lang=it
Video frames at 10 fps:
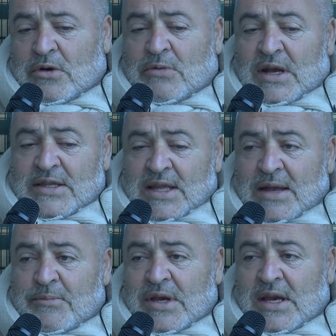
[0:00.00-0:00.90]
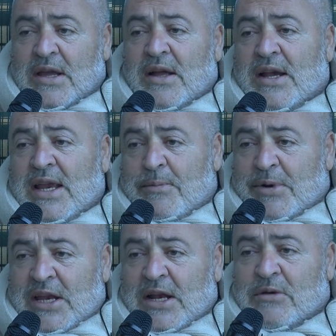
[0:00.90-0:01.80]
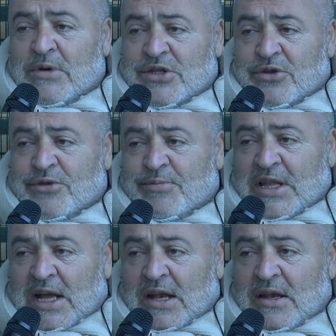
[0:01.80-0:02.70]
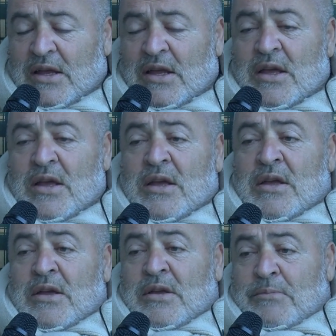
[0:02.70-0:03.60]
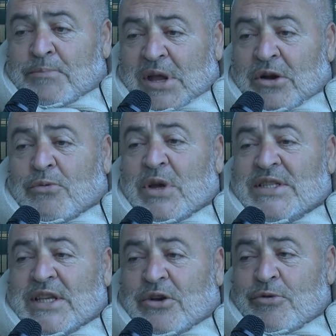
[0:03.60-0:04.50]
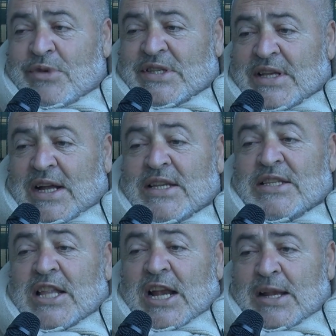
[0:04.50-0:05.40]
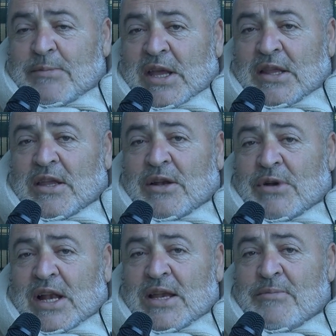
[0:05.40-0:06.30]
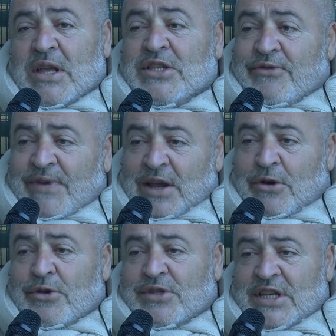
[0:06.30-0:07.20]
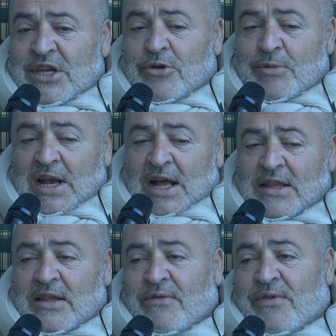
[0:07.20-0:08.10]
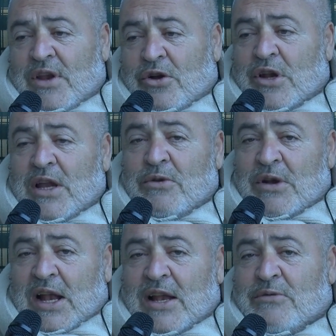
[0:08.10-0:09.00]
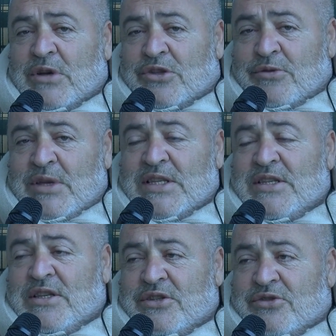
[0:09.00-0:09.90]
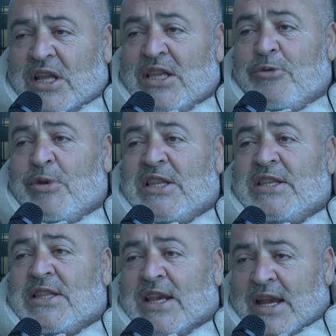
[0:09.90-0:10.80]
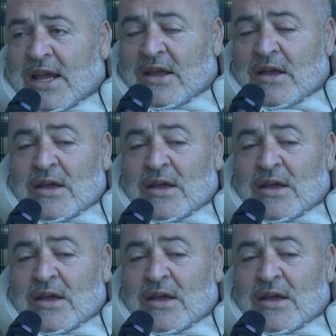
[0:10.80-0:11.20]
in quali termini riaprire questo ospedale però questi commissari stranamente in un anno e mezzo vengono sì nominati e finora in un anno e quattro mesi ne sono stati nominati tre,